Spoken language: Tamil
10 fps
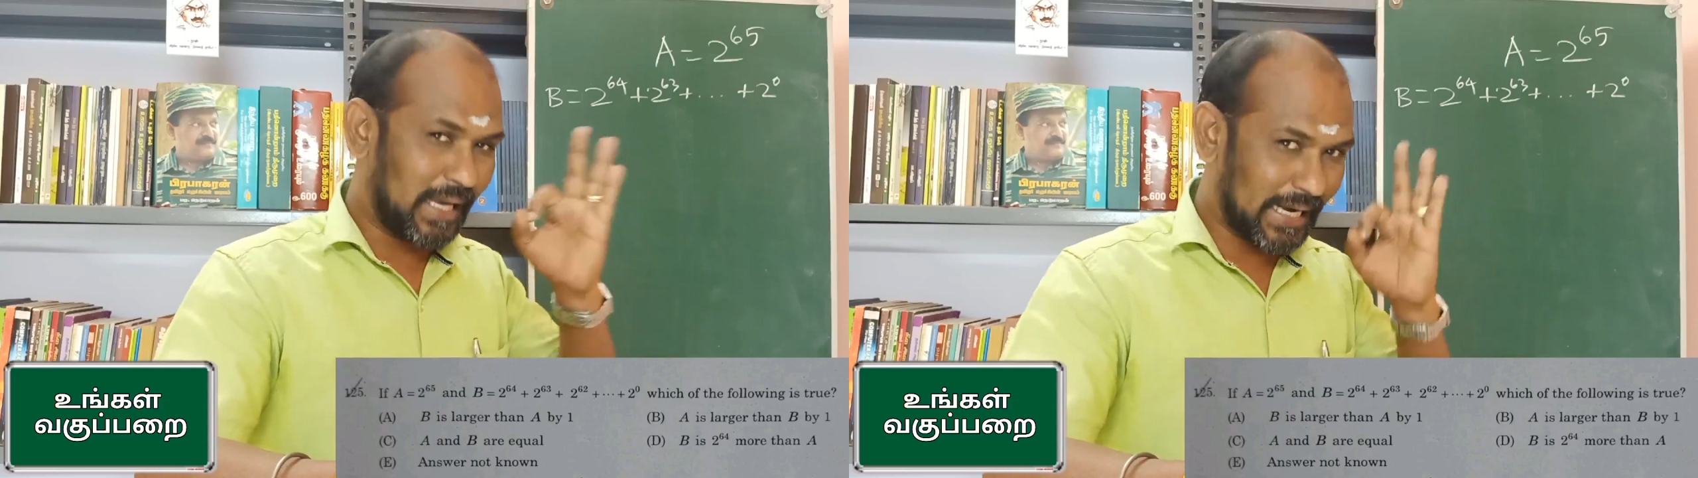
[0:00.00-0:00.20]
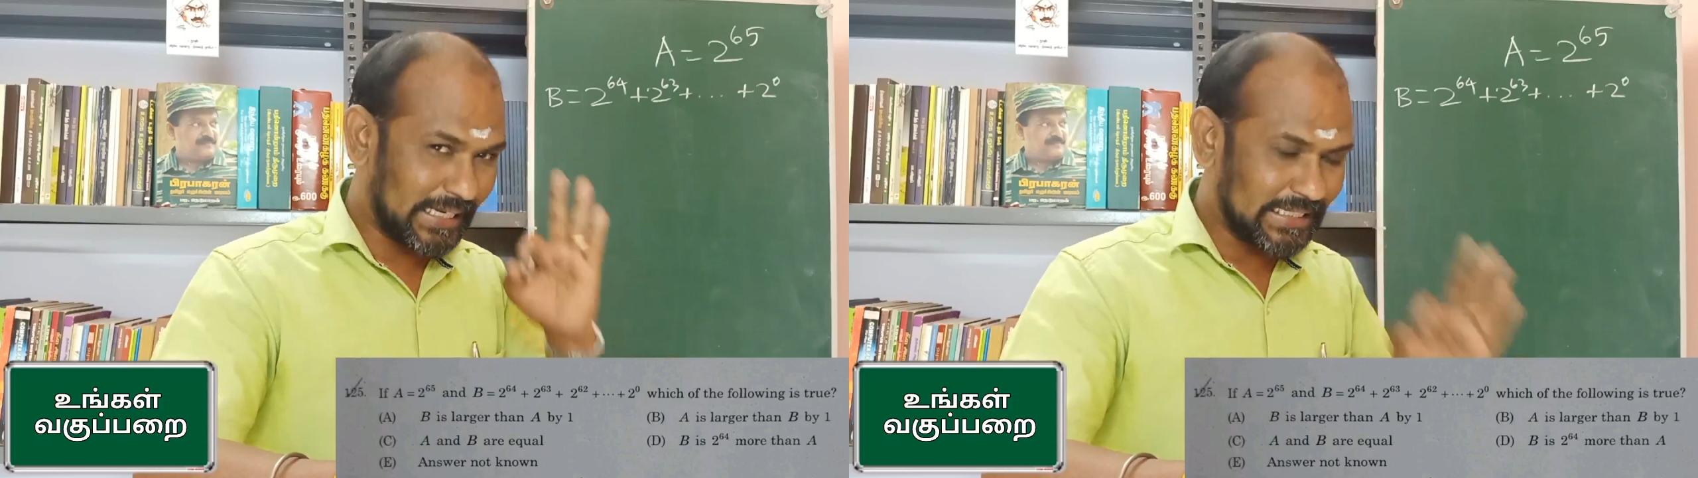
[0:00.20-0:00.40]

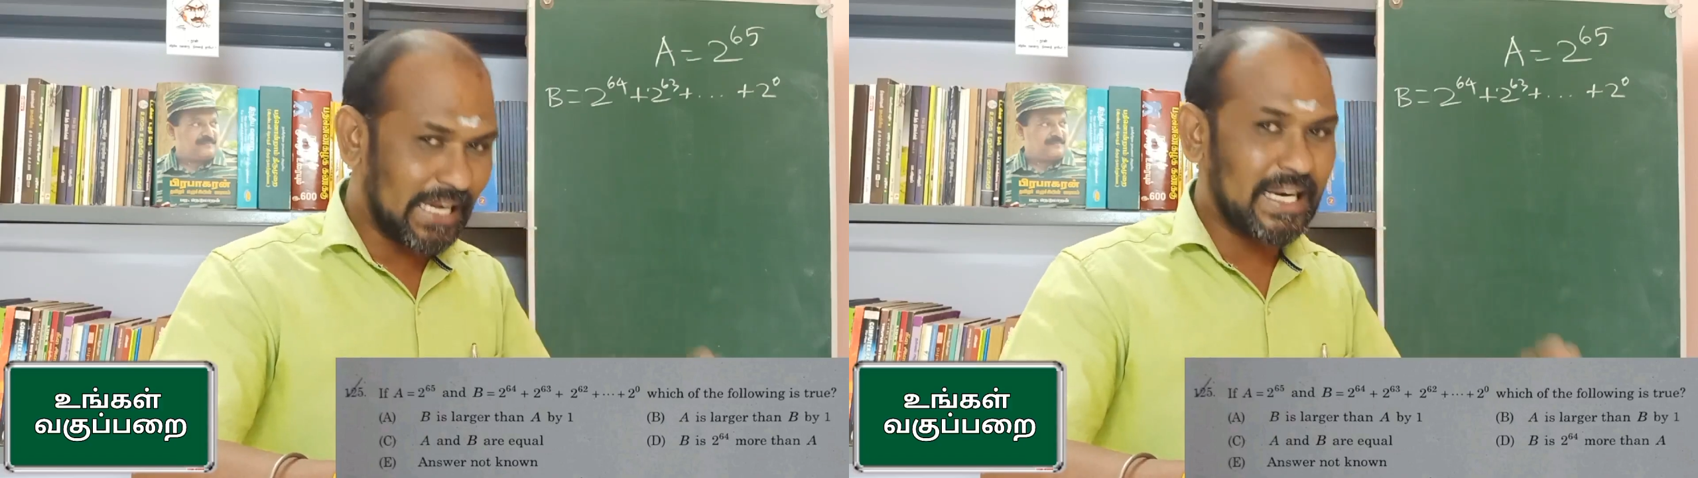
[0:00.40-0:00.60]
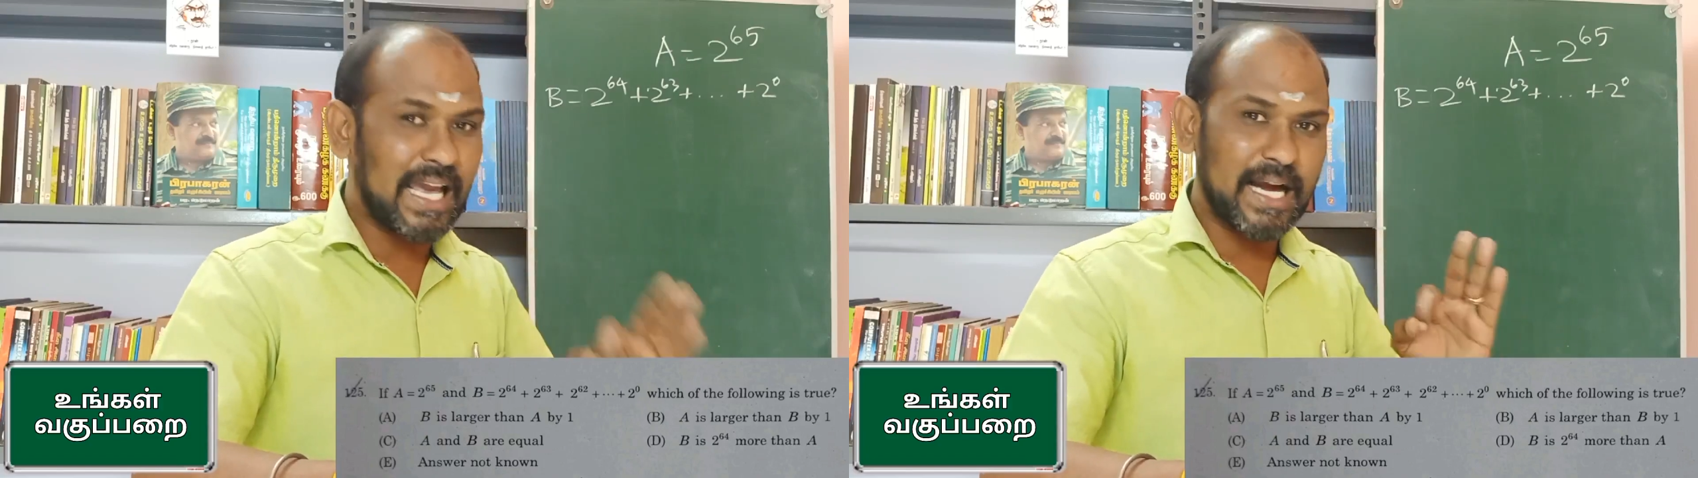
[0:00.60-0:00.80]

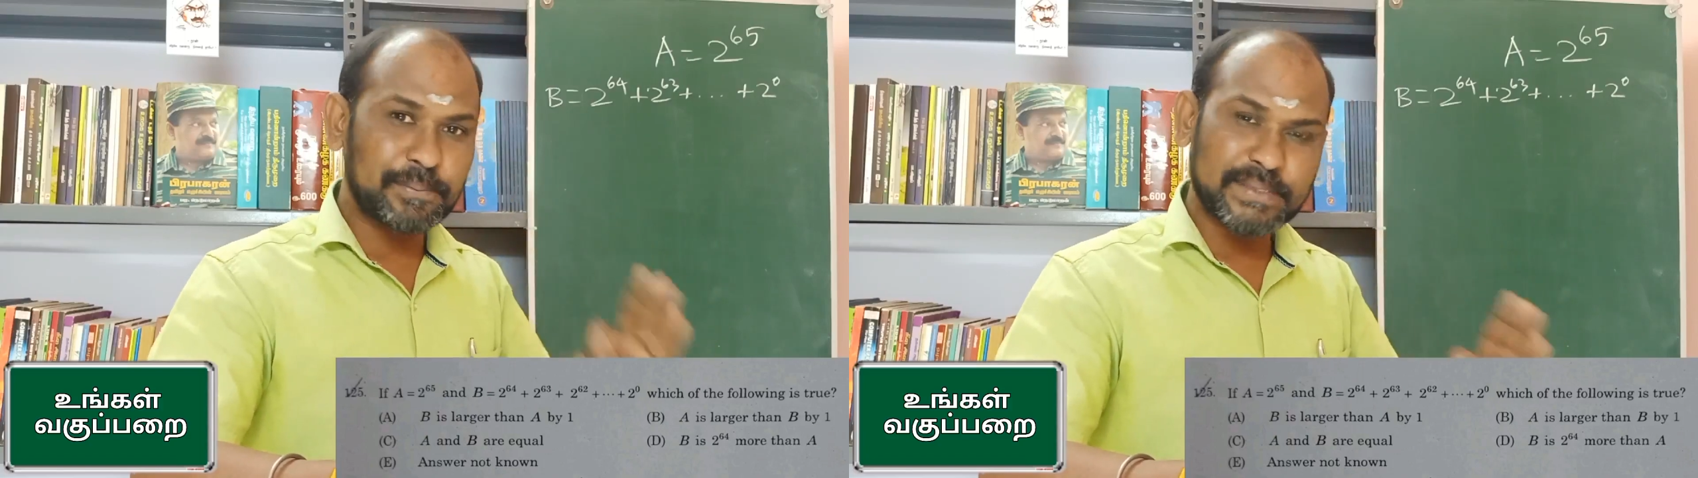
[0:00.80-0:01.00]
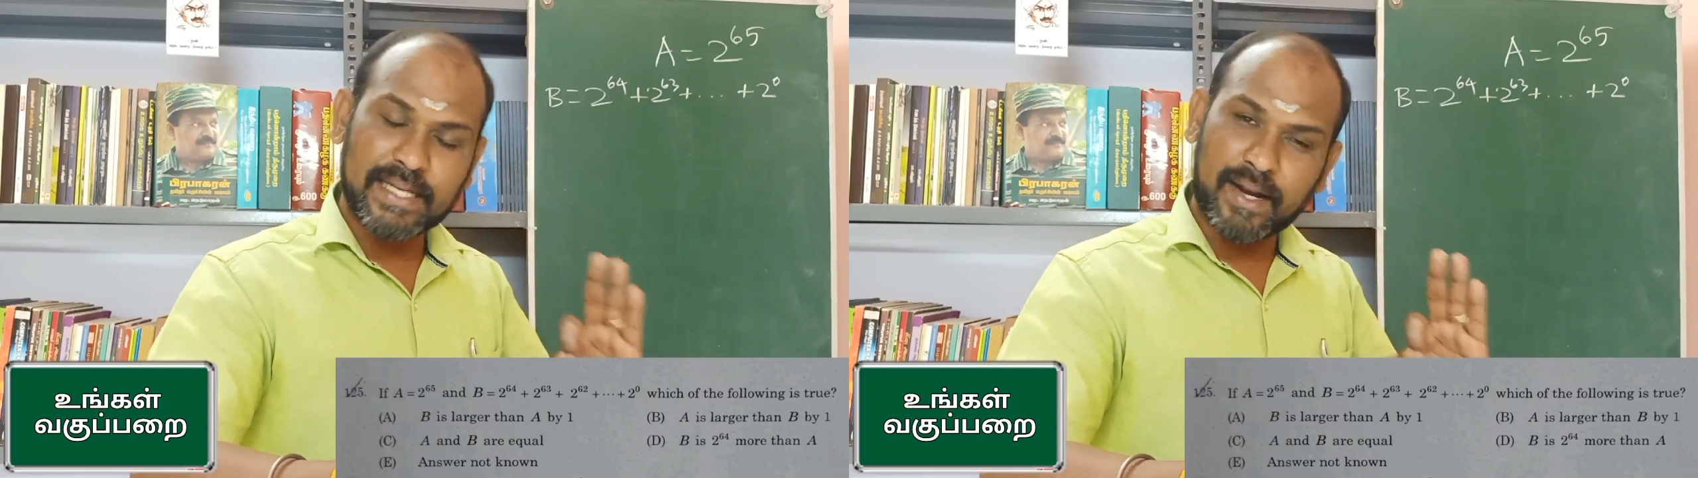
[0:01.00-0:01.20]
கரெக்டான
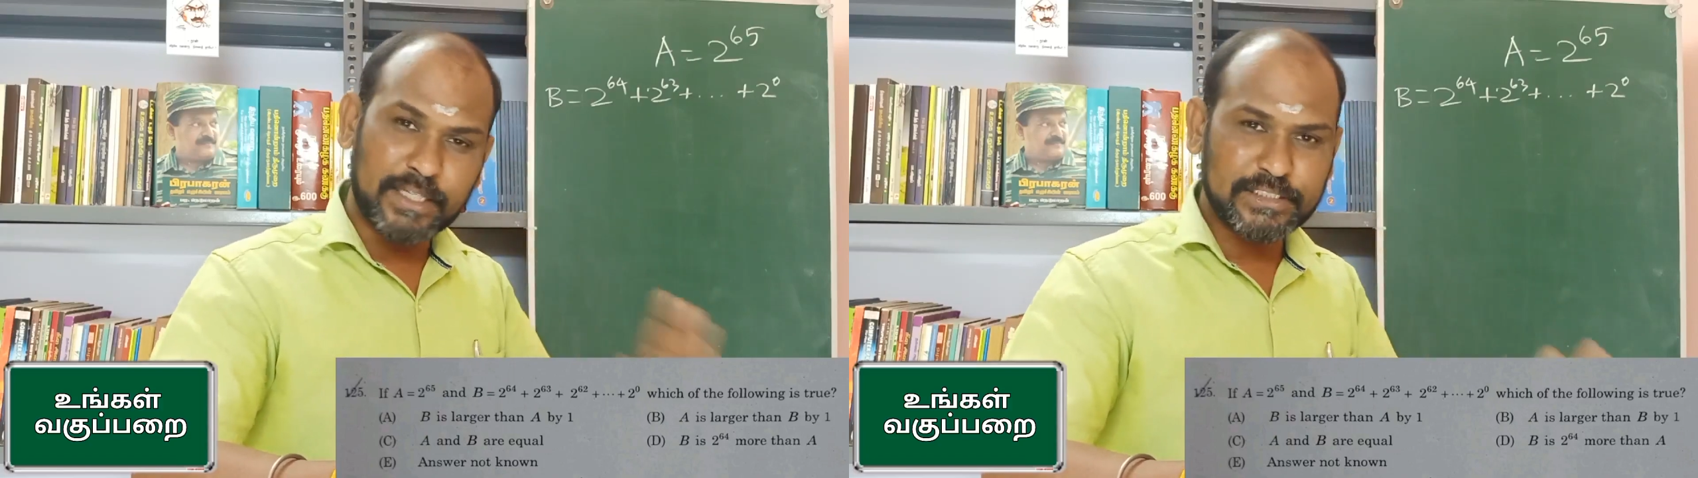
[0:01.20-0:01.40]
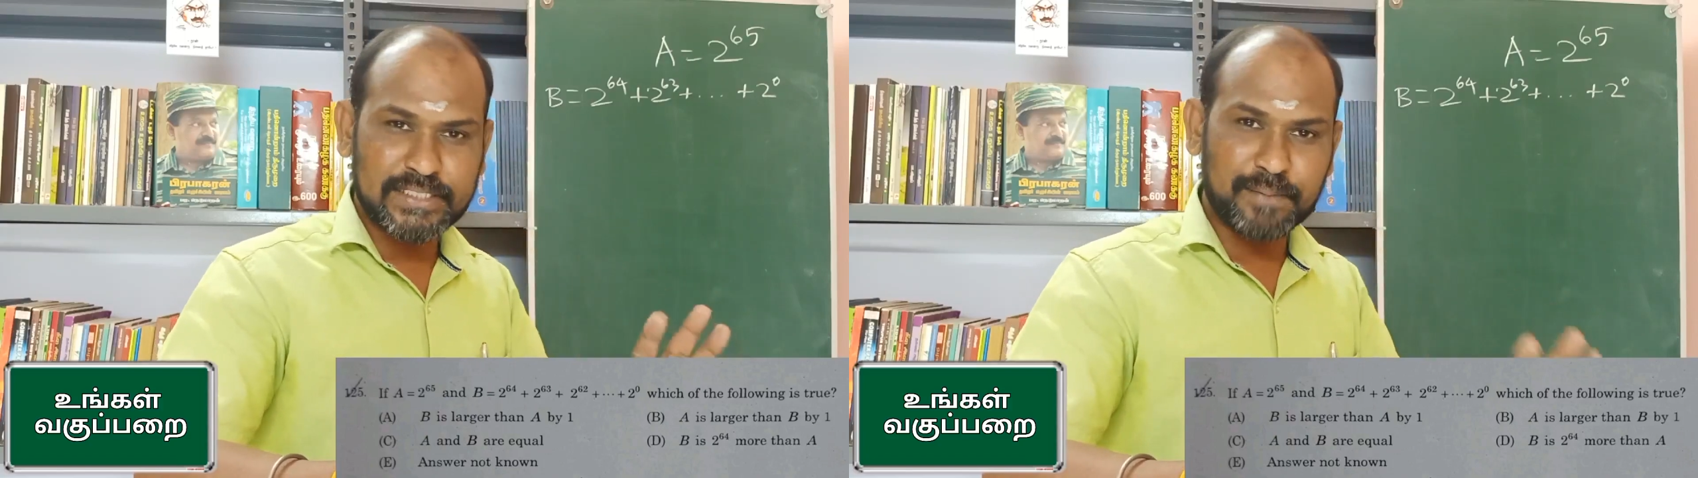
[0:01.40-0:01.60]
ஆப்ஷனை
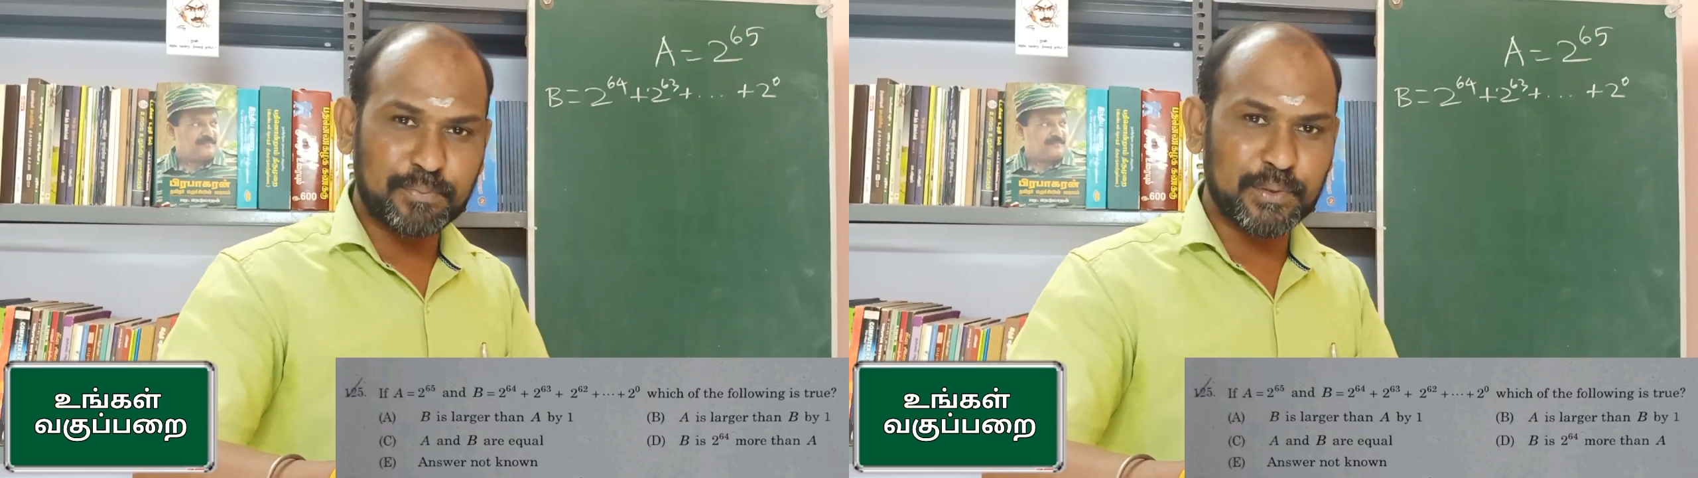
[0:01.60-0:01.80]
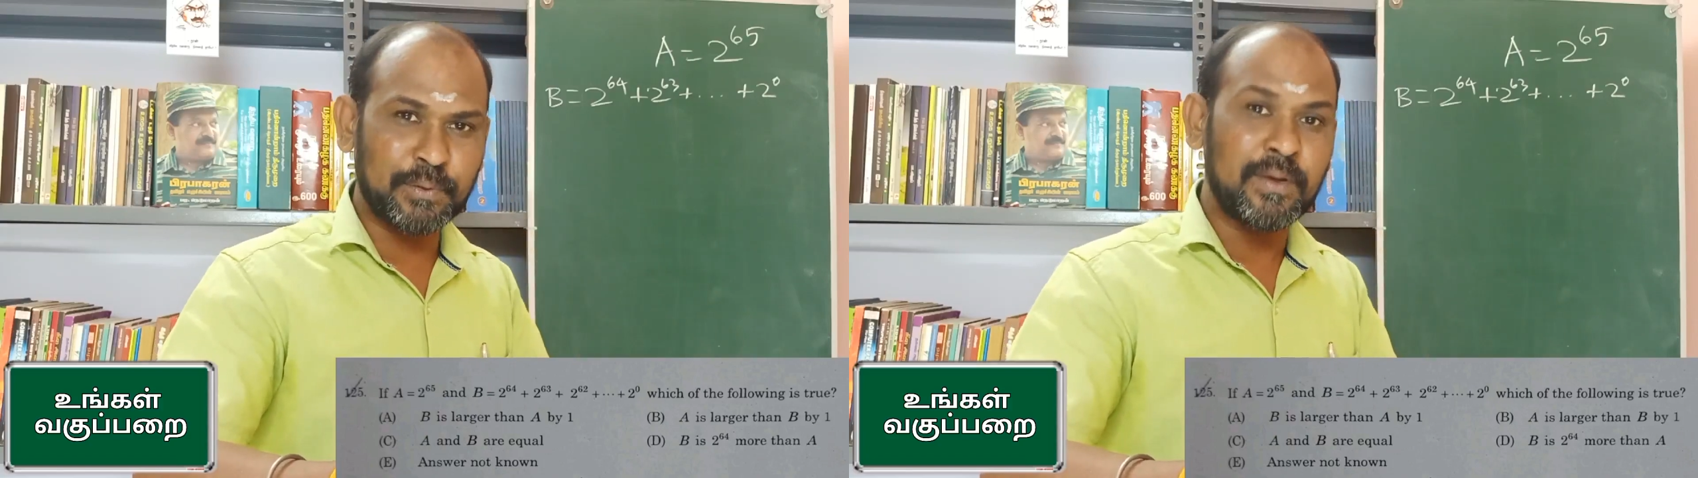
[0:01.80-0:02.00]
அடிச்சிட்டா
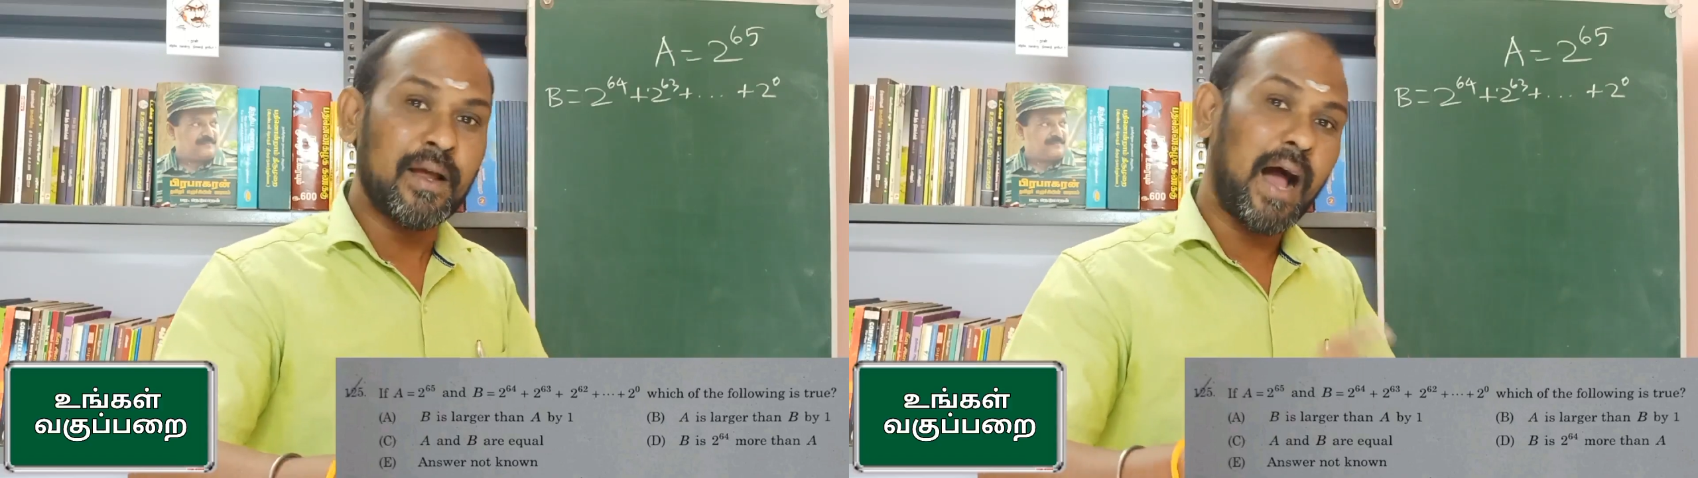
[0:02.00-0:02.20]
போதும்